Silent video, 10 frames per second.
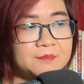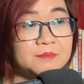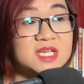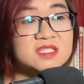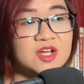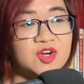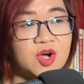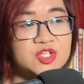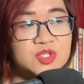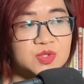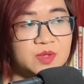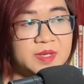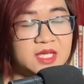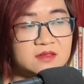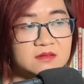Bây giờ nói cho tôi
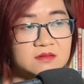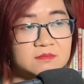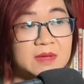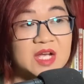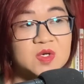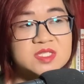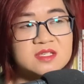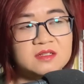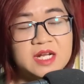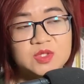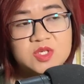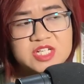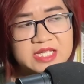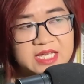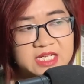biết, bà có xứng để tôi
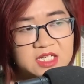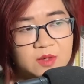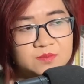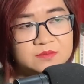ra tay không?